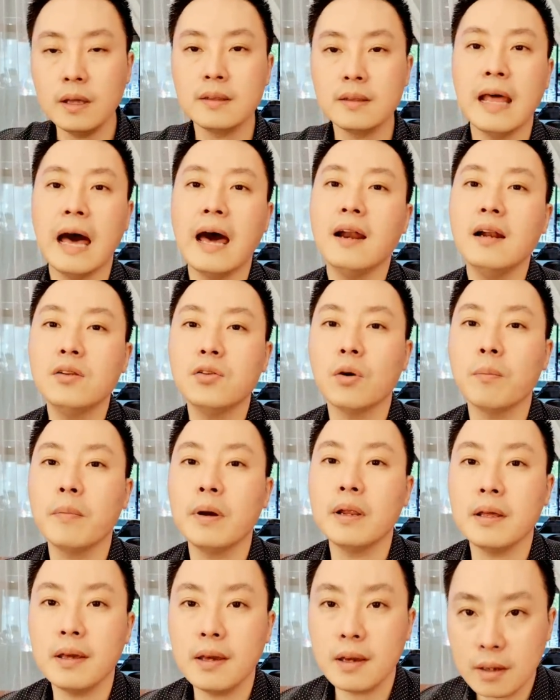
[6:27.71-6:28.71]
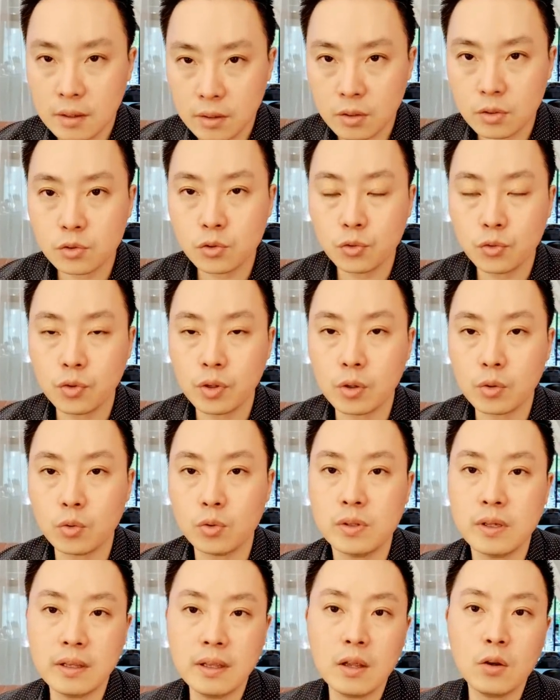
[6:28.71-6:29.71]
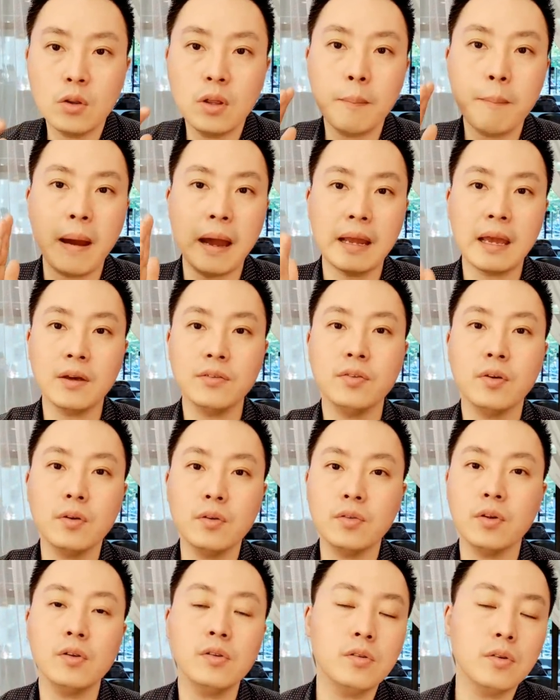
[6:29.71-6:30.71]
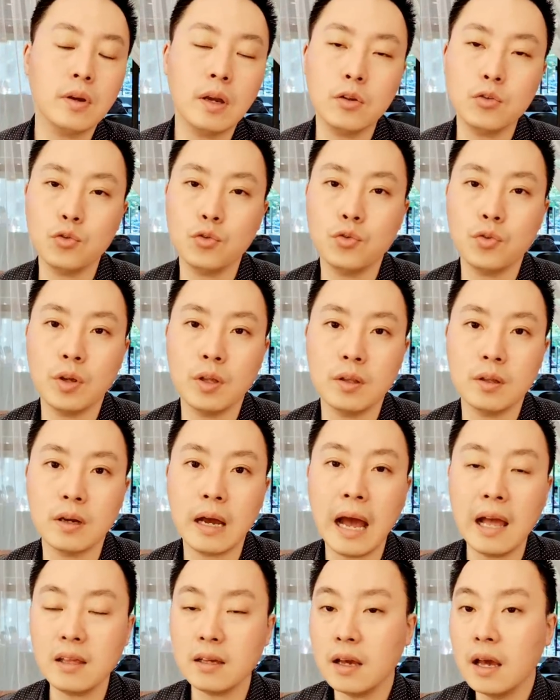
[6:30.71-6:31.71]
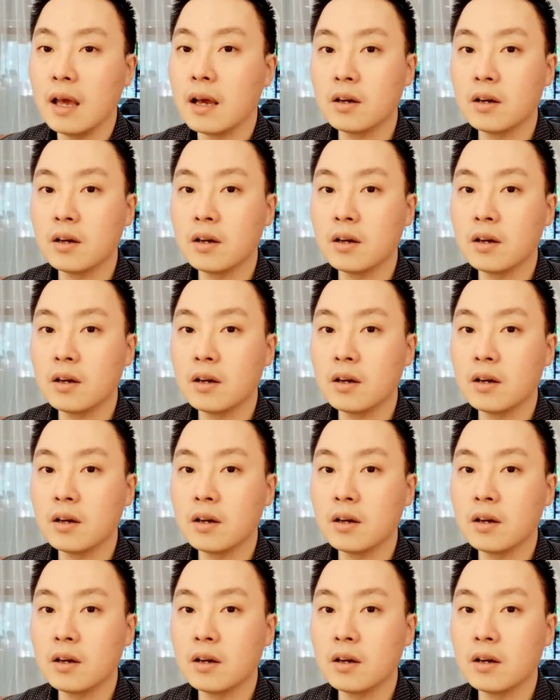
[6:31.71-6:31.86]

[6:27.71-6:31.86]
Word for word: 나를 정말 이끌어줄 수 있고 제대로 된 방향성을 설정해 줄 수 있는 하,